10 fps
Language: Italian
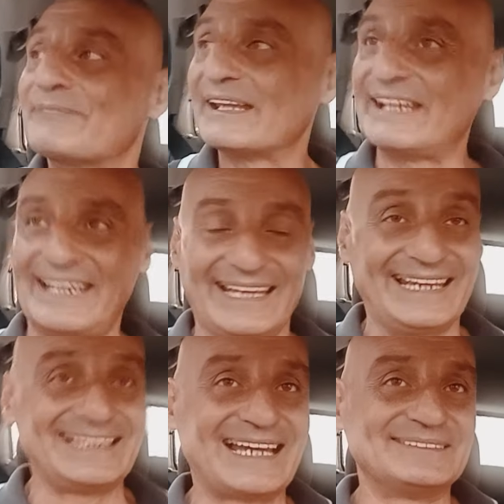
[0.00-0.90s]

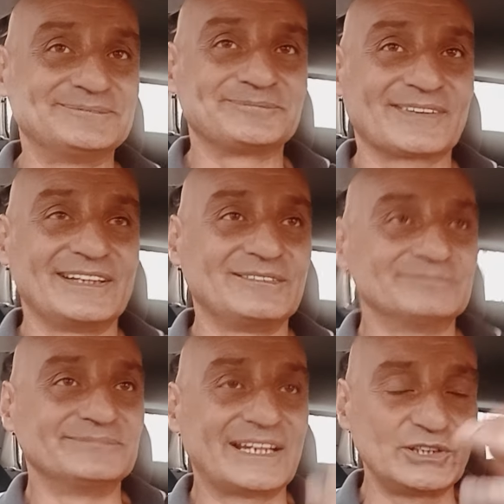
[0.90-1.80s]
eh, la,
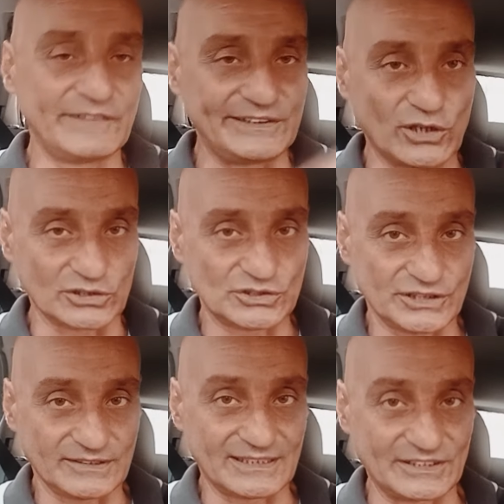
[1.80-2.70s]
mm, la, Juve
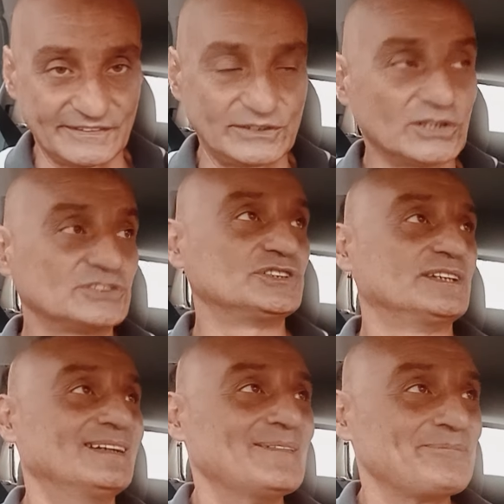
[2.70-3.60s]
oggi, la Juve di
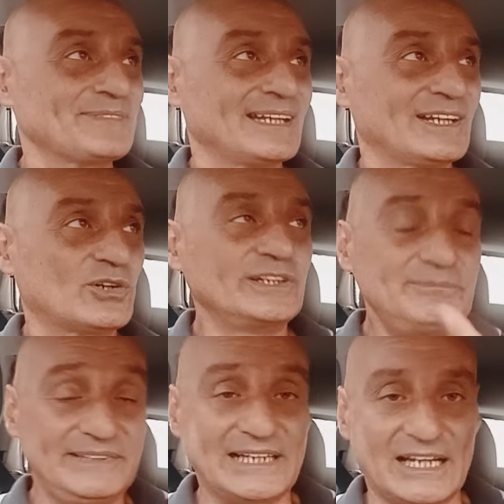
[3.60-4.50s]
oggi con
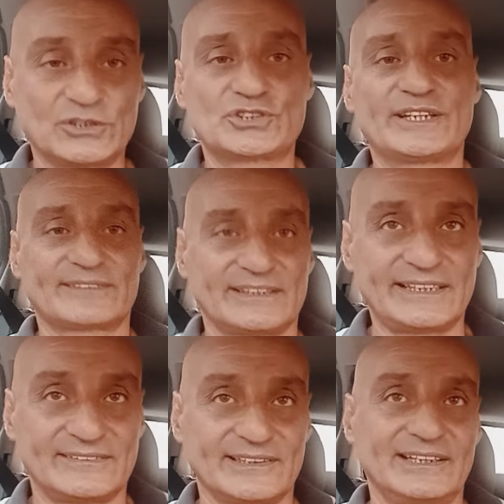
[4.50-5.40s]
il Milan non c'entra
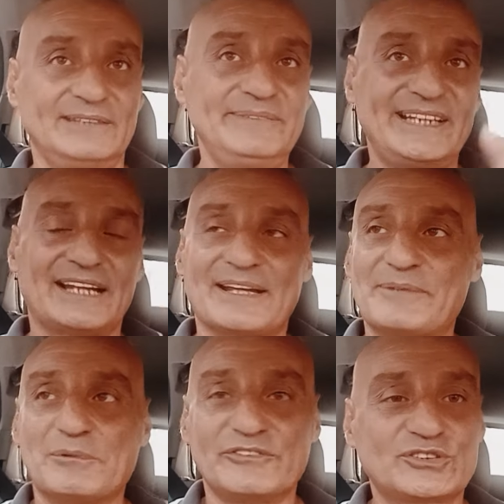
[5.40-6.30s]
niente. Il Milan
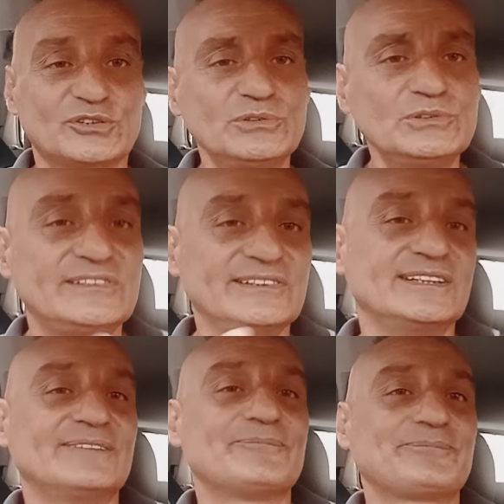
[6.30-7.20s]
abbiamo visto tutti